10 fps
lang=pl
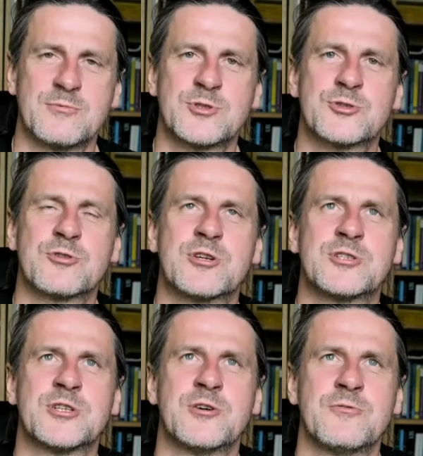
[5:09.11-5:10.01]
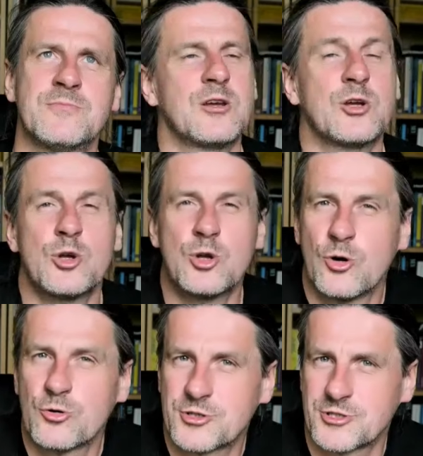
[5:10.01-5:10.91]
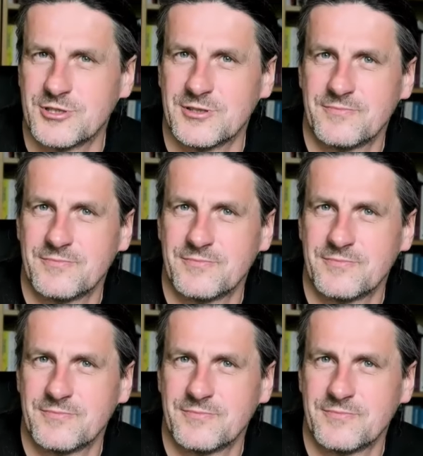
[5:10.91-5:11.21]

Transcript: Czuję się gorszy.